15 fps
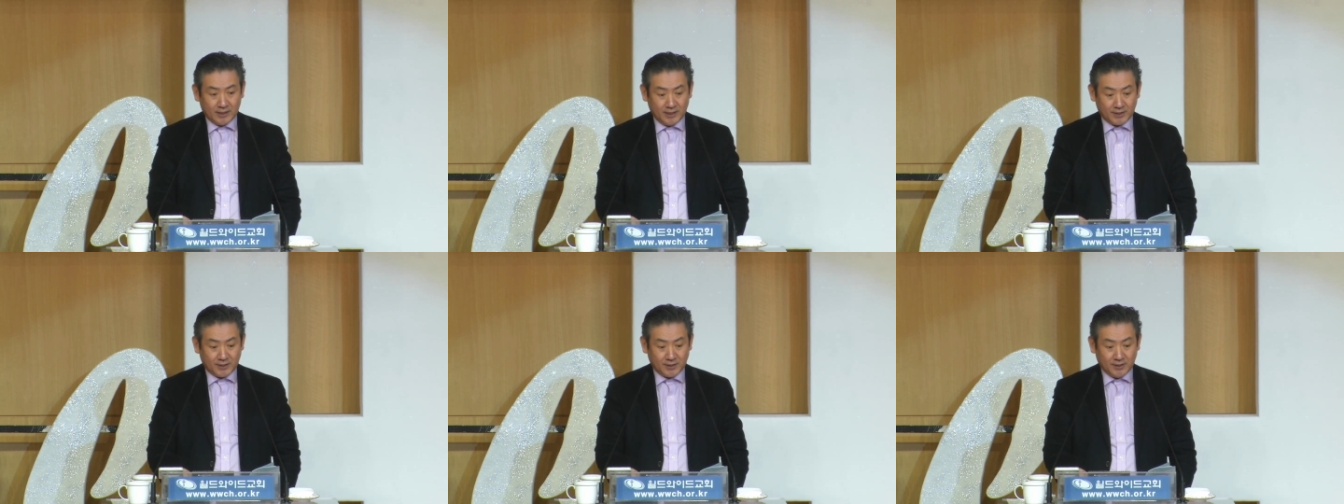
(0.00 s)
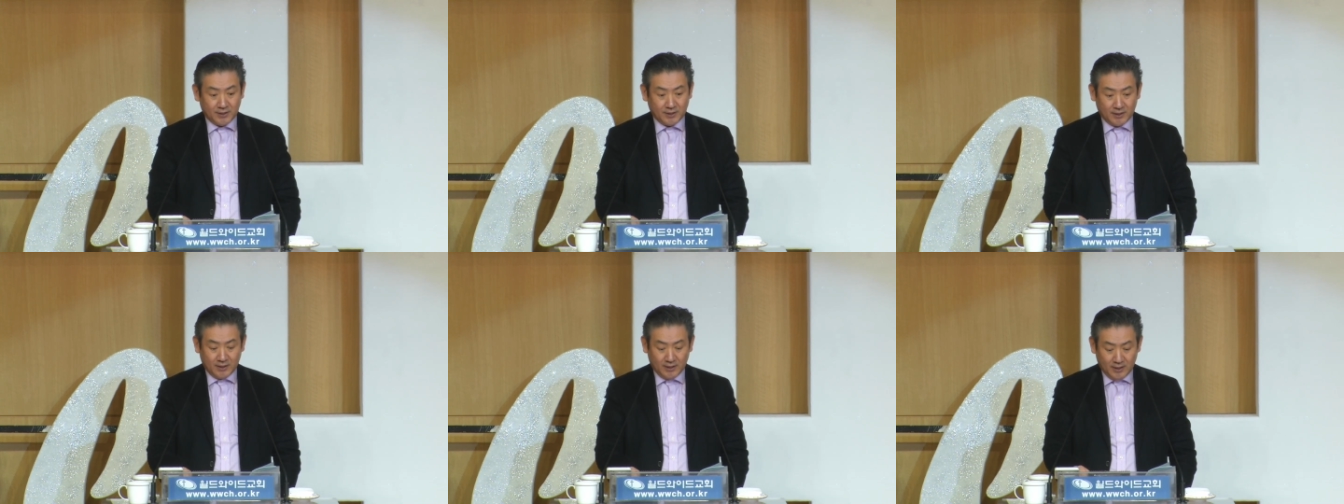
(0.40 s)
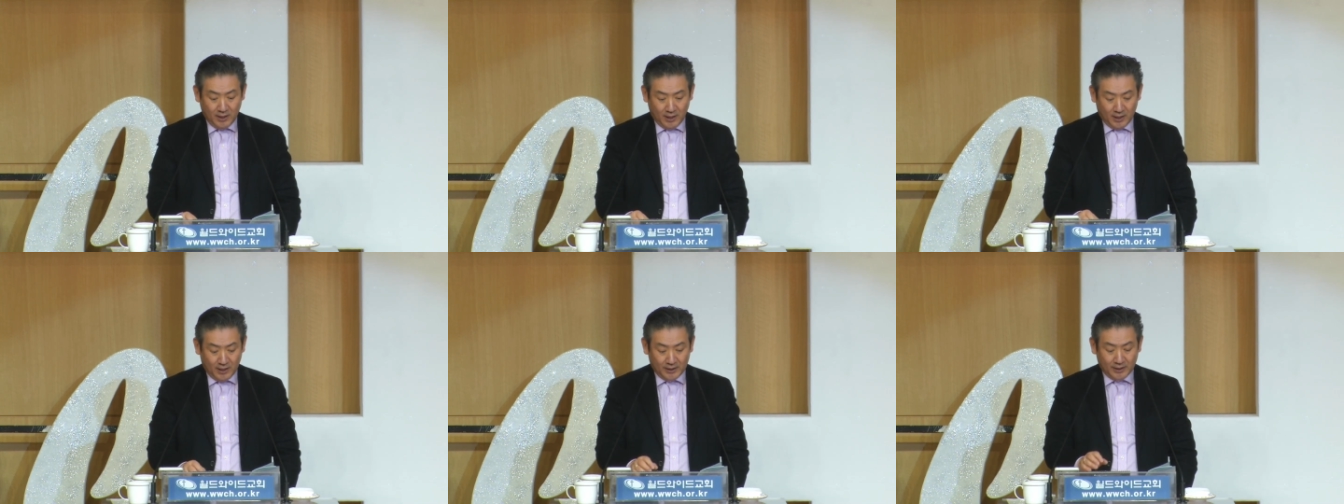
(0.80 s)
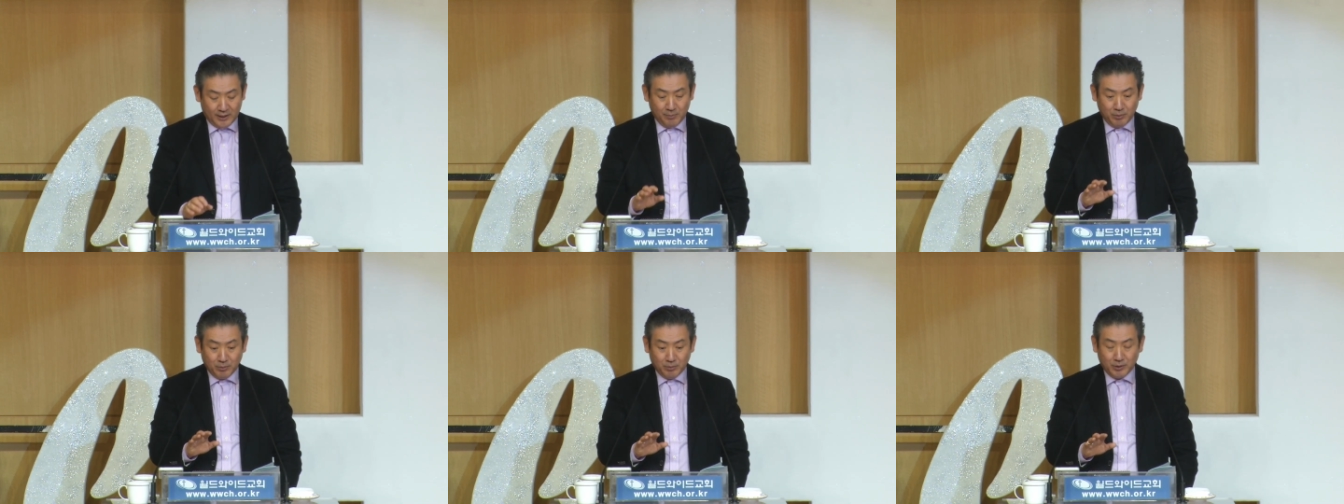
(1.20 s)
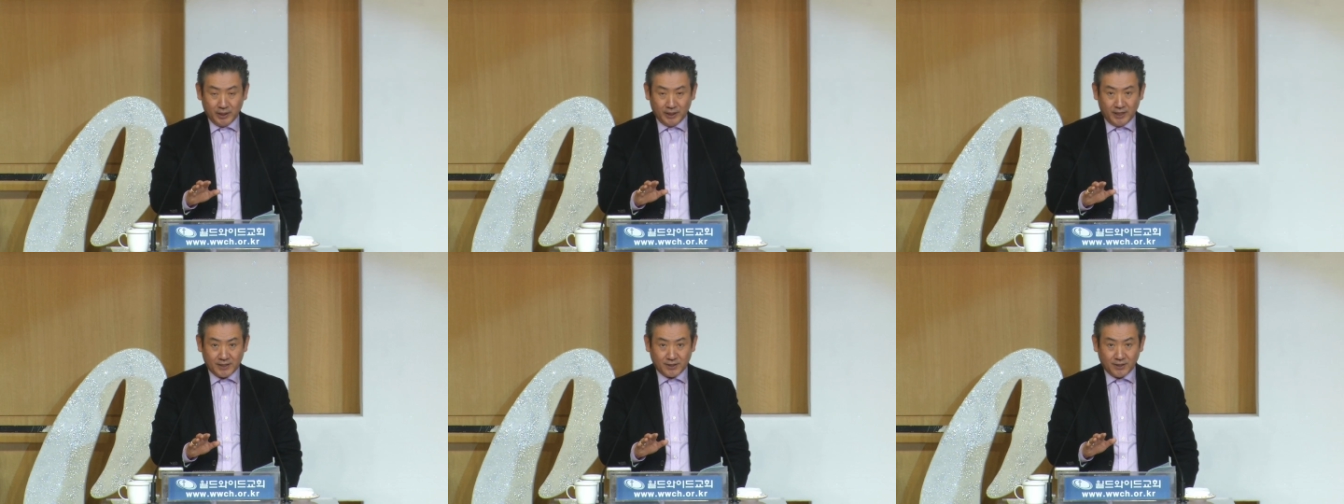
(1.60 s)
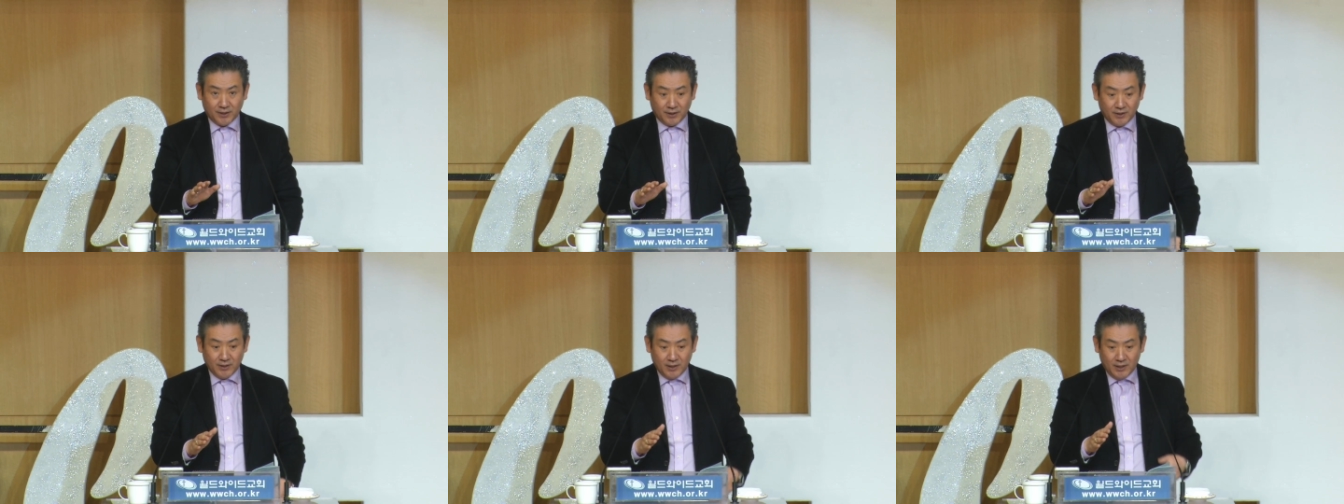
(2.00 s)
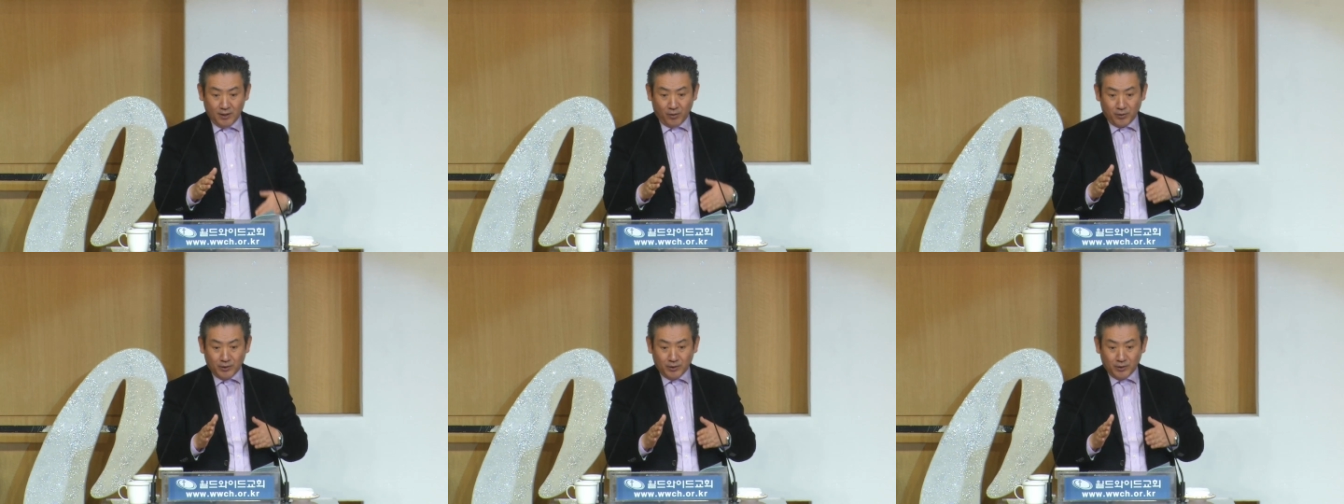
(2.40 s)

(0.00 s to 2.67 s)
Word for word: 그래서 어, 이 부분에 대해서